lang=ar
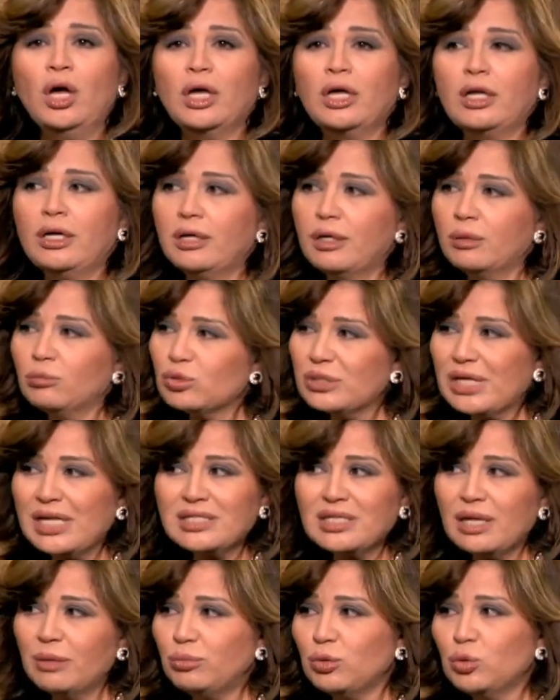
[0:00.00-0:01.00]

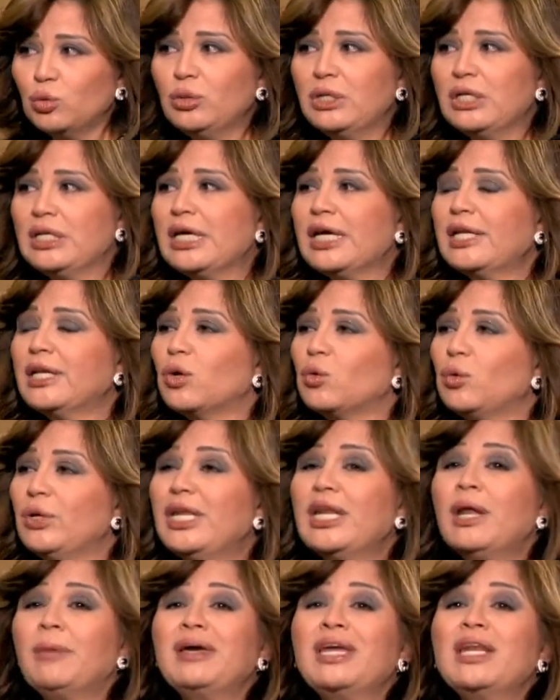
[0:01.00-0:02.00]
المسلسل بيقول ان احنا
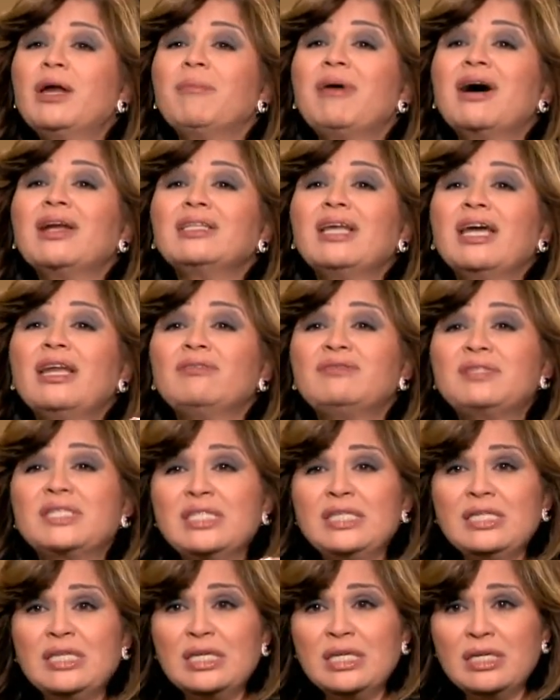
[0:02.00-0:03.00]
كلنا بقينا مرضى آه
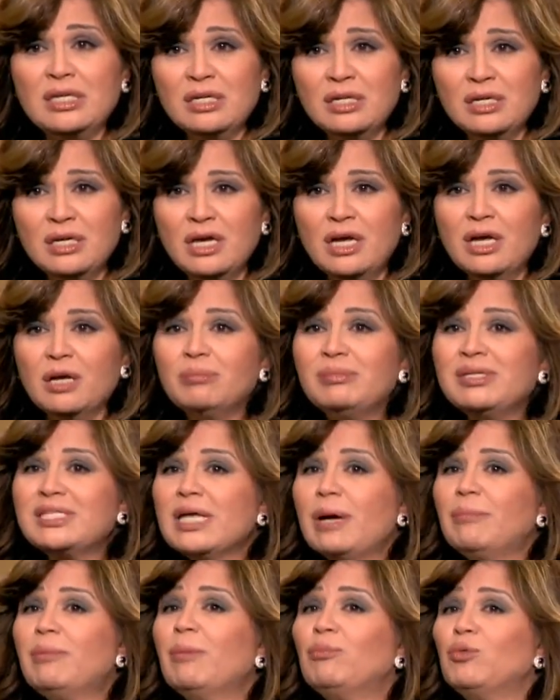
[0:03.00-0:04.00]
نفسيين
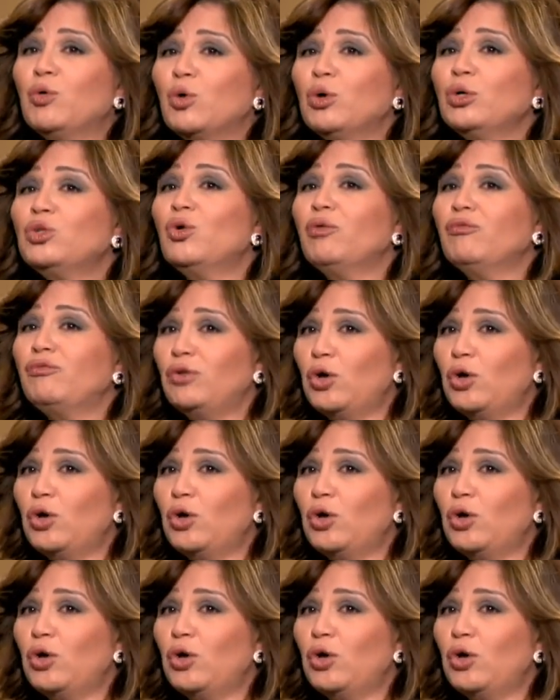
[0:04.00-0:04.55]
بسبب وجودهم في